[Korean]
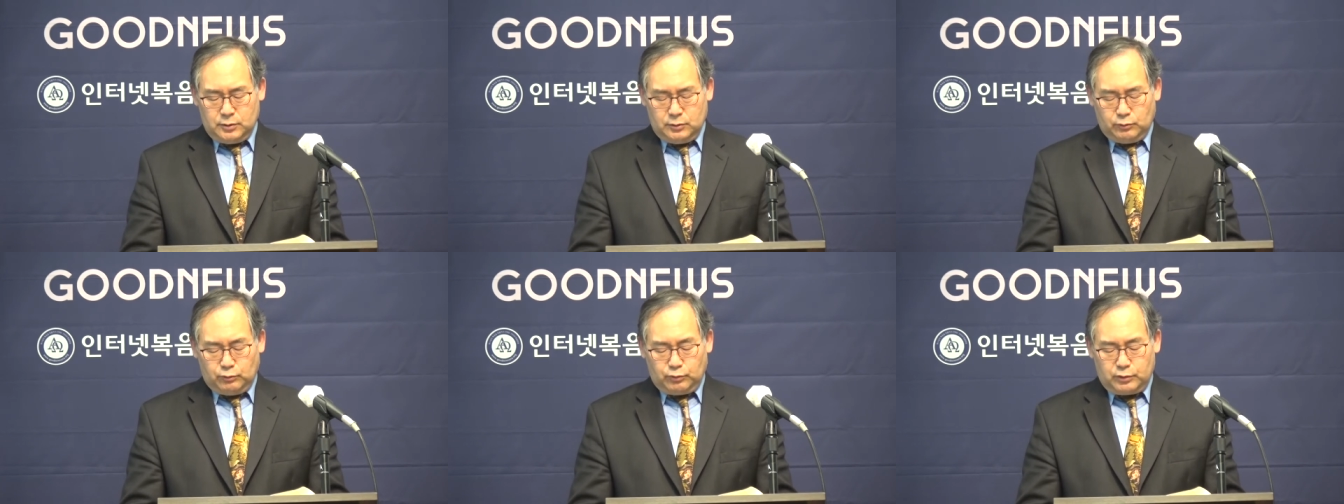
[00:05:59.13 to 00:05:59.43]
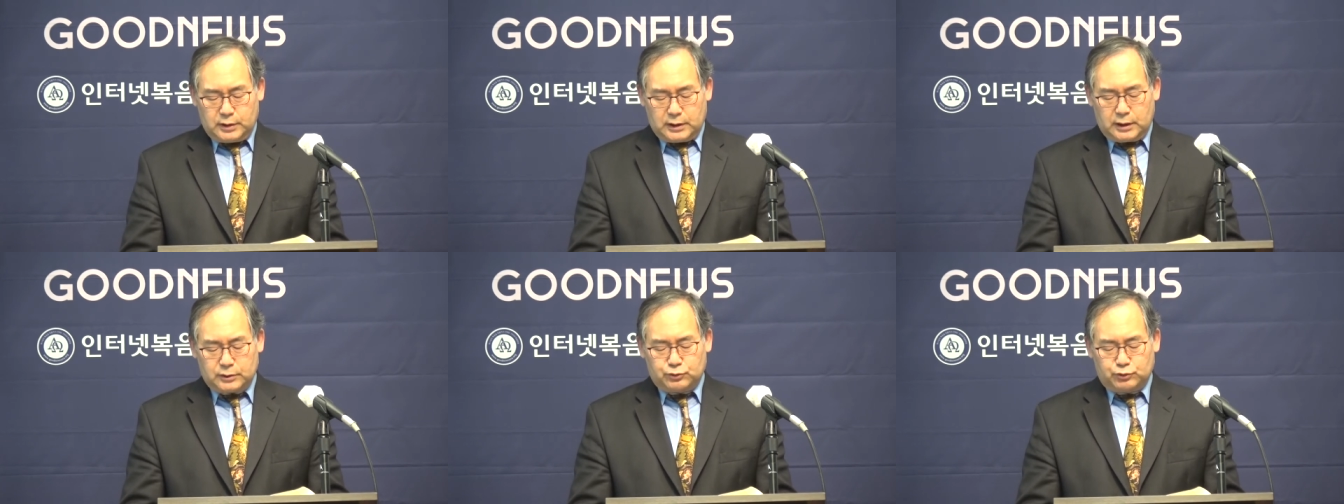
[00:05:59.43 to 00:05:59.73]

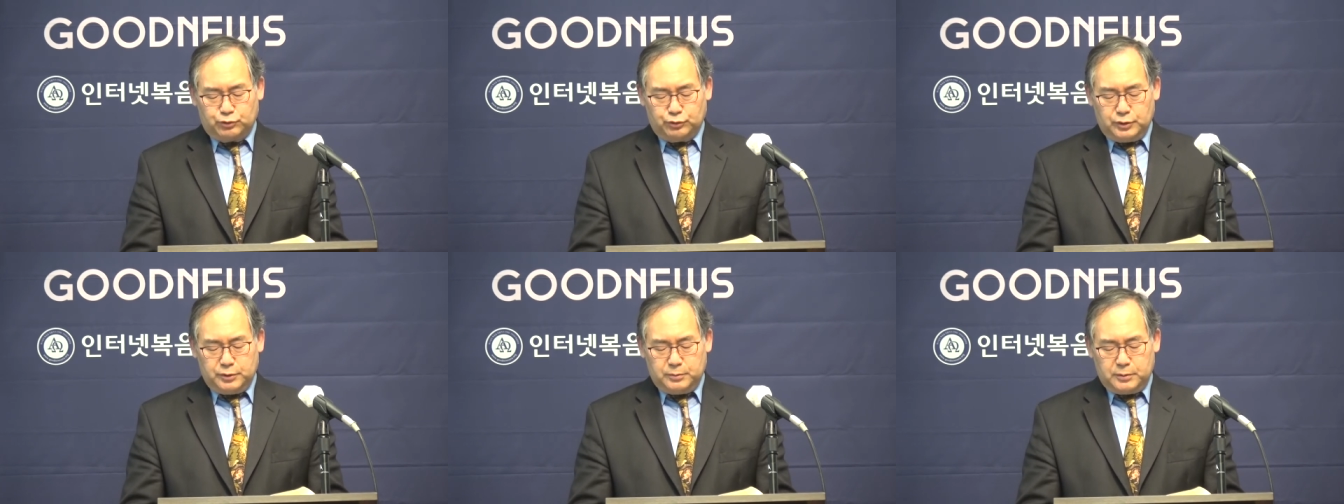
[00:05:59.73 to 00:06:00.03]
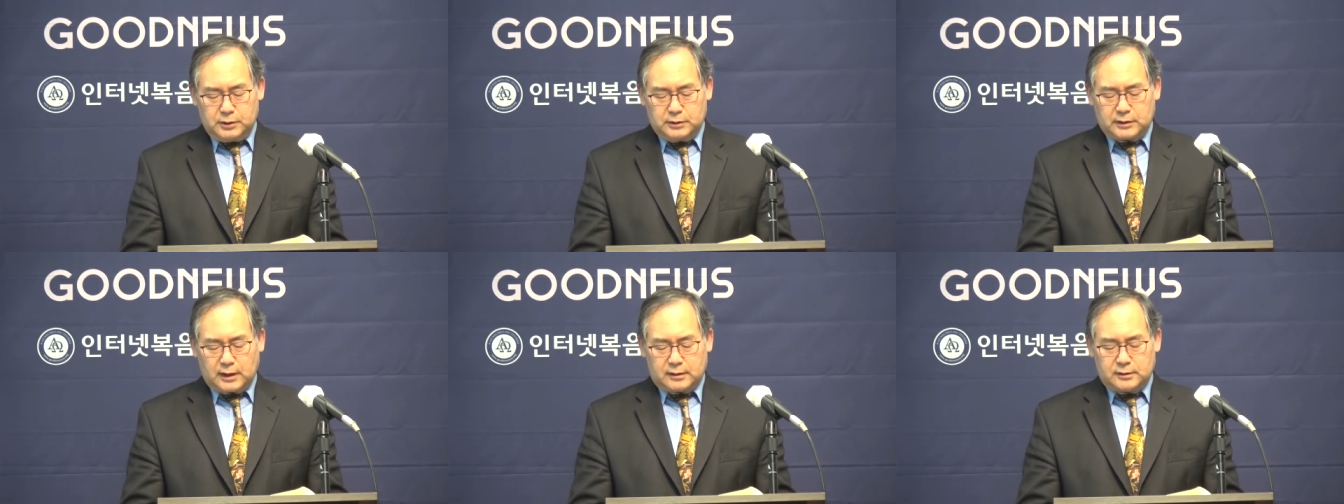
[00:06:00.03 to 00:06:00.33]
우리가
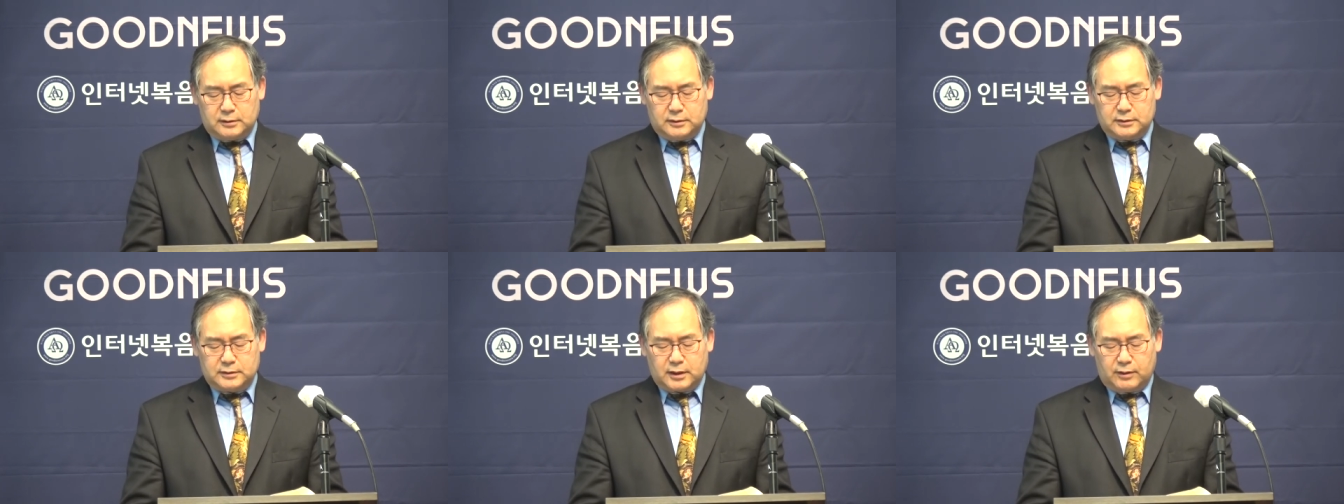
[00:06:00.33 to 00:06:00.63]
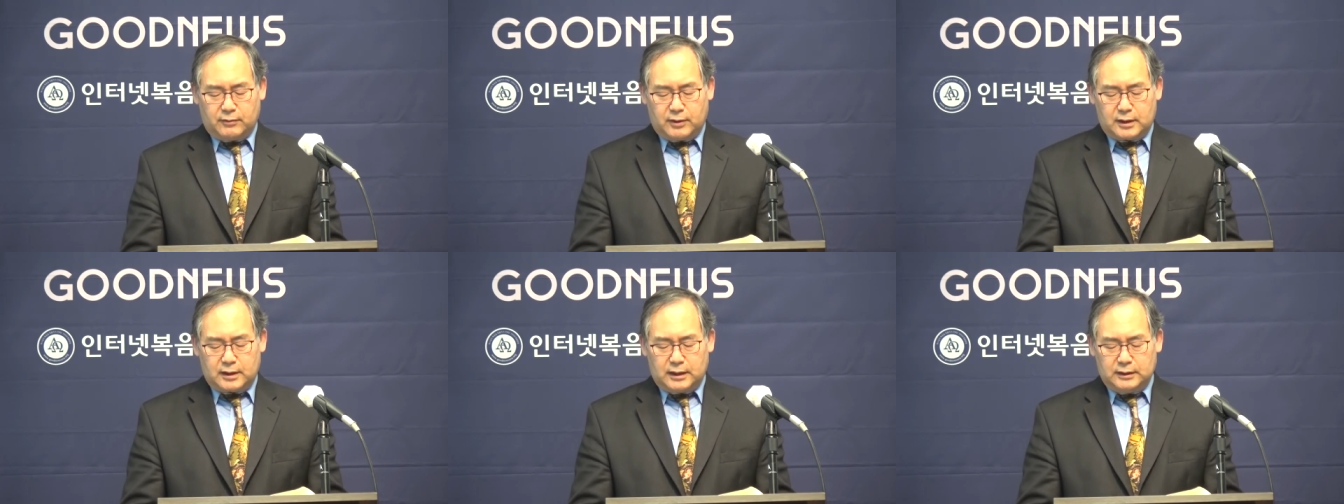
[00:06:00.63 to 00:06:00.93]
주님을 따르는
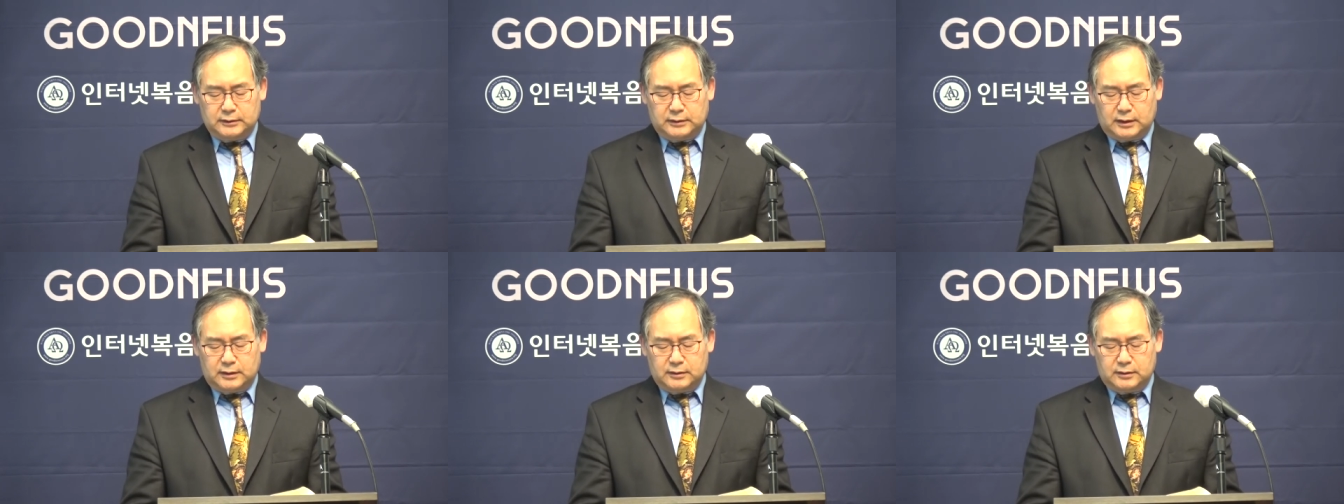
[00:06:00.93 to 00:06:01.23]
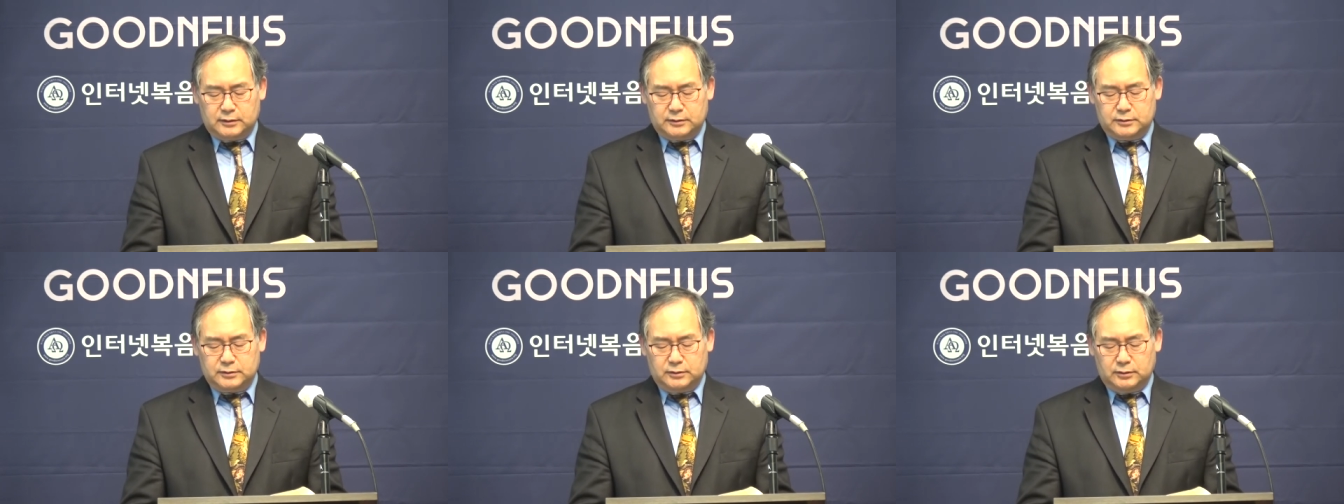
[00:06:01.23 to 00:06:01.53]
생활을 한다는
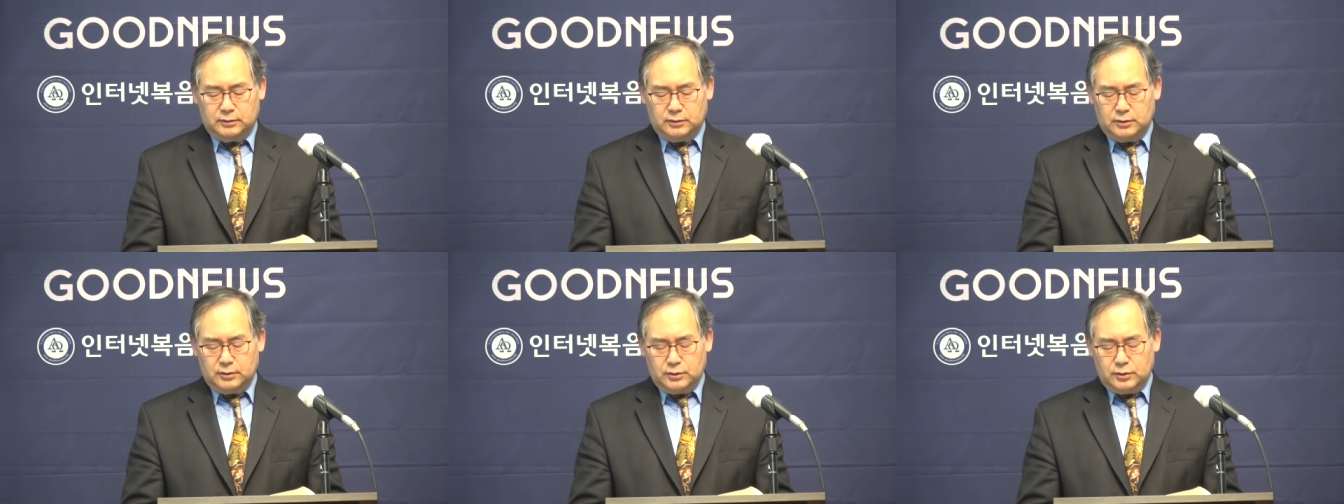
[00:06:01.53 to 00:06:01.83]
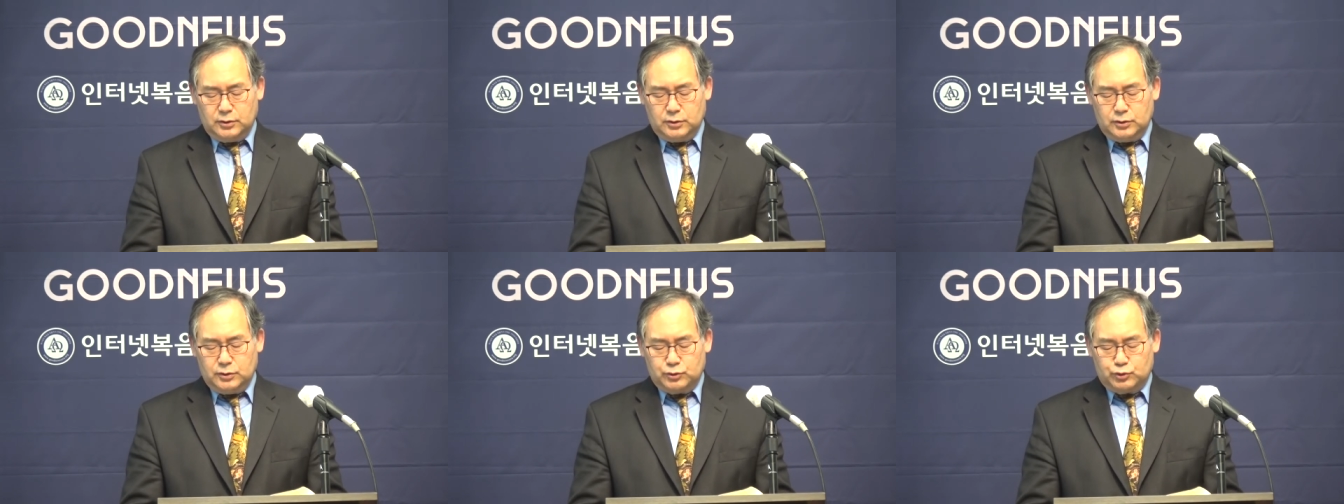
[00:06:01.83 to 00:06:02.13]
것은
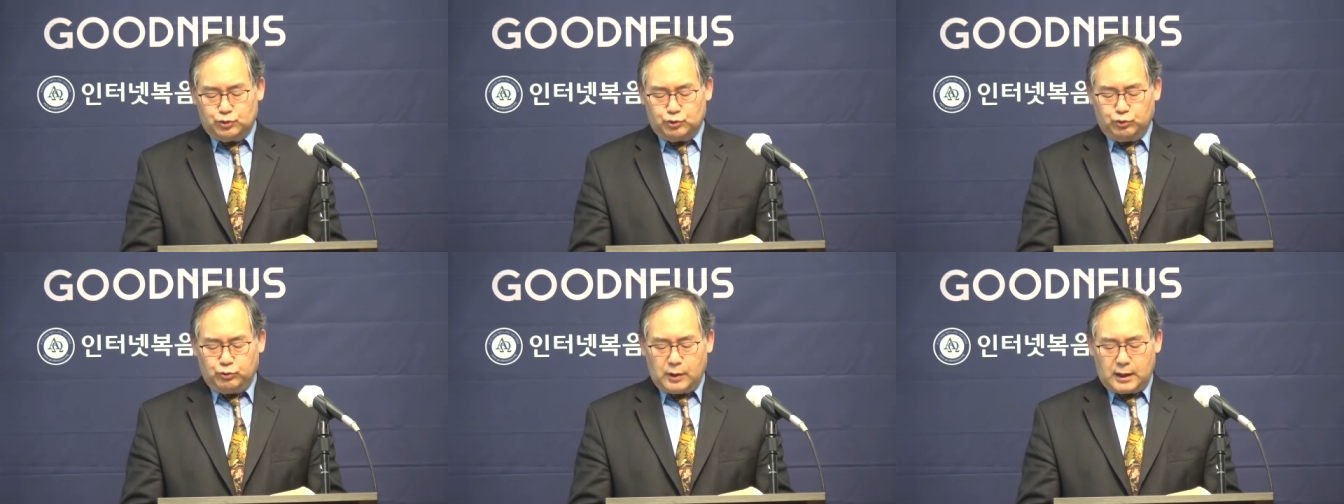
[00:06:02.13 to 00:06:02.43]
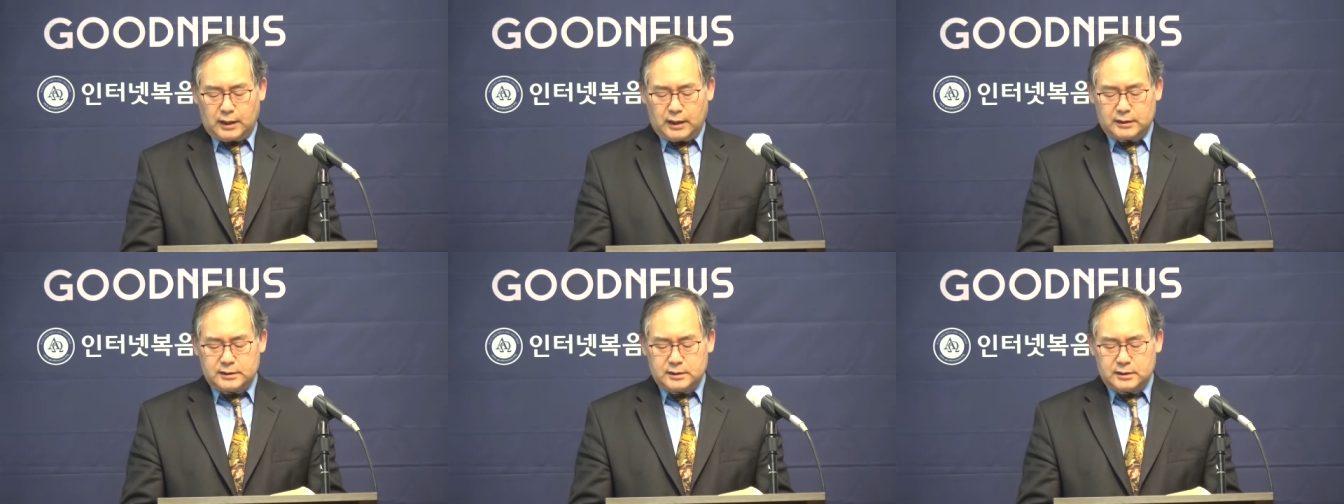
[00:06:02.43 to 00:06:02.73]
주와
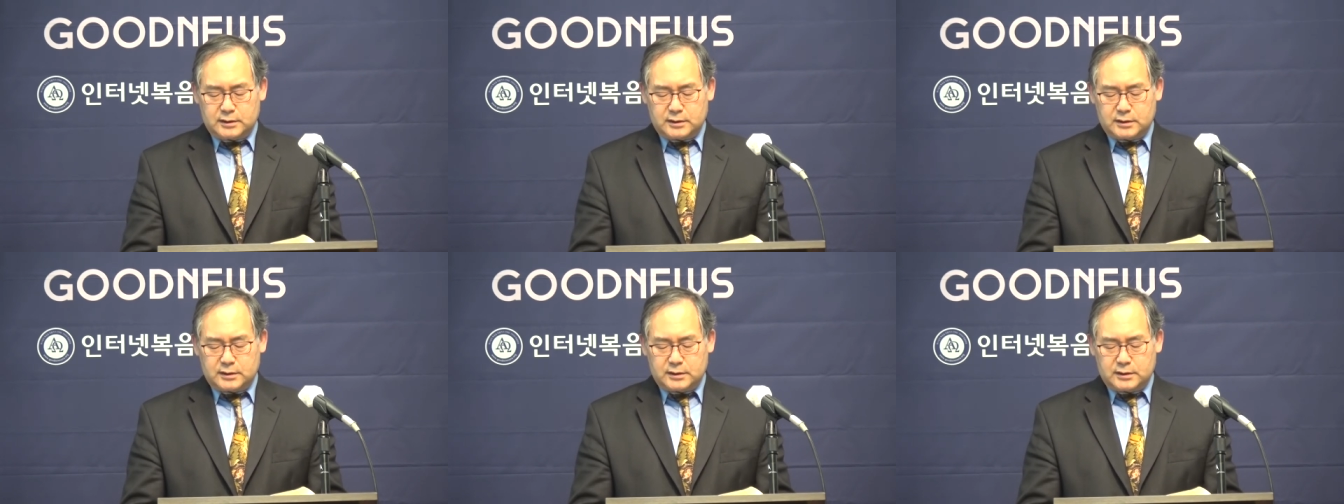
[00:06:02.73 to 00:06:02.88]
같이